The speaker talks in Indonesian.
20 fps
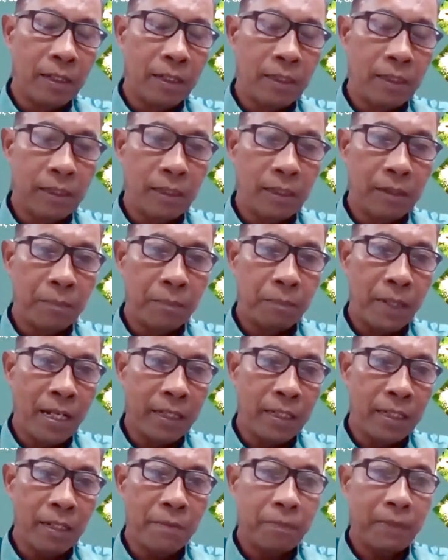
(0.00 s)
e, eh,
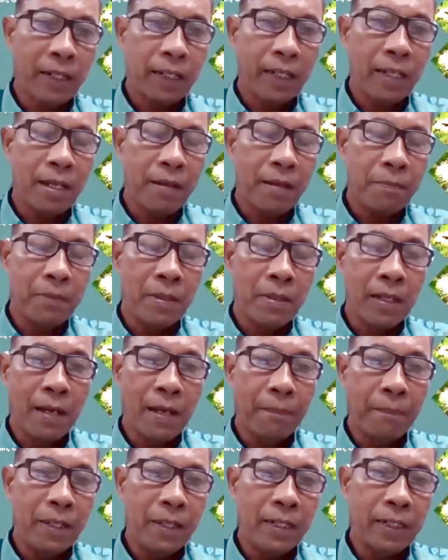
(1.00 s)
Brasil, mereka
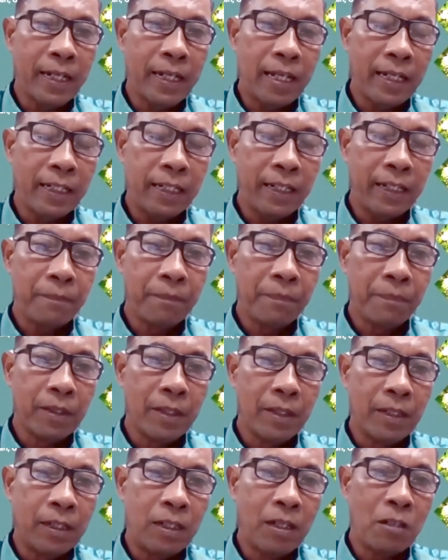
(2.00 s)
mengambil dari
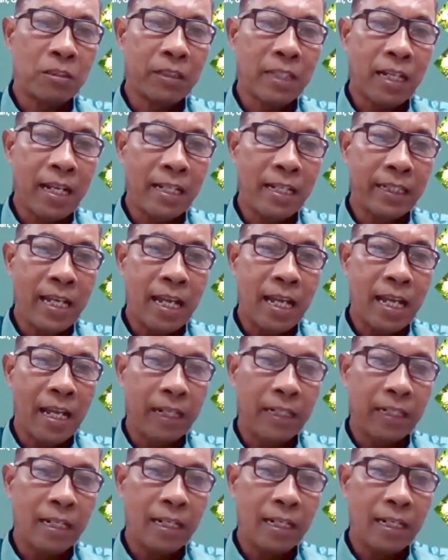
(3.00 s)
e, Australia.